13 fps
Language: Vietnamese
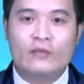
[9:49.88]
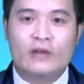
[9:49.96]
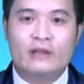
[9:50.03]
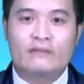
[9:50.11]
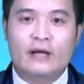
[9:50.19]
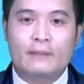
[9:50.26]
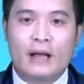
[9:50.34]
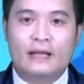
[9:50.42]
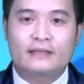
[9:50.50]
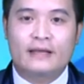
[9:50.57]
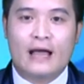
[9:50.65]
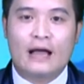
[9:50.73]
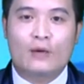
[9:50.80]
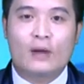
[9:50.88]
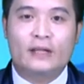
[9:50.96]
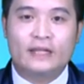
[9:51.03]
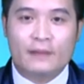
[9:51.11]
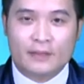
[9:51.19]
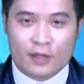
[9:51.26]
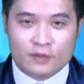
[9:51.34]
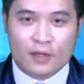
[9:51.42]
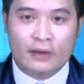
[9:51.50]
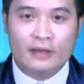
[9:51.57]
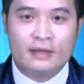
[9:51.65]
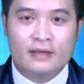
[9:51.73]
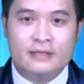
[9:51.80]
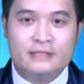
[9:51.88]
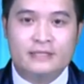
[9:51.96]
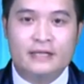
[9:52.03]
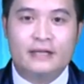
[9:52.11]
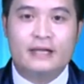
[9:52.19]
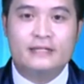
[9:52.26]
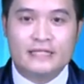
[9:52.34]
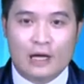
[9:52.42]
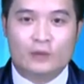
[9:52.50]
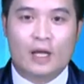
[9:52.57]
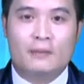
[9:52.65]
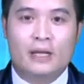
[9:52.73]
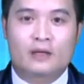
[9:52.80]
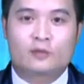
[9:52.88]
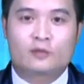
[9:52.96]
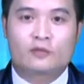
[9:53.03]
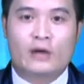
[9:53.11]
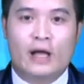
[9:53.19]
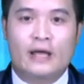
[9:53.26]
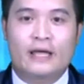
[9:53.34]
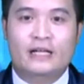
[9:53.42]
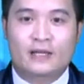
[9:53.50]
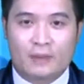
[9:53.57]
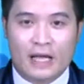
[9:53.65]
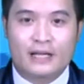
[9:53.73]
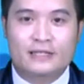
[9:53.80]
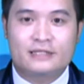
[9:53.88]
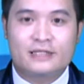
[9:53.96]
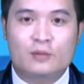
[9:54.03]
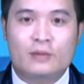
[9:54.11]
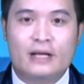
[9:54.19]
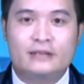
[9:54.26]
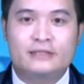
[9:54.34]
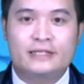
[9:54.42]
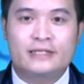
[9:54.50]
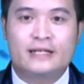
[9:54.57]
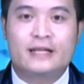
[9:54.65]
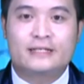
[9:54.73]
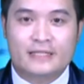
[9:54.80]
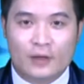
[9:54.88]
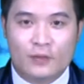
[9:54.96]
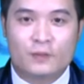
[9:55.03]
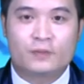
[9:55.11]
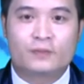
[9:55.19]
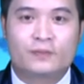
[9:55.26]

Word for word: vị và các bạn đã quan tâm theo dõi. Xin kính chào tạm biệt và hẹn gặp lại trong các chương trình lần sau.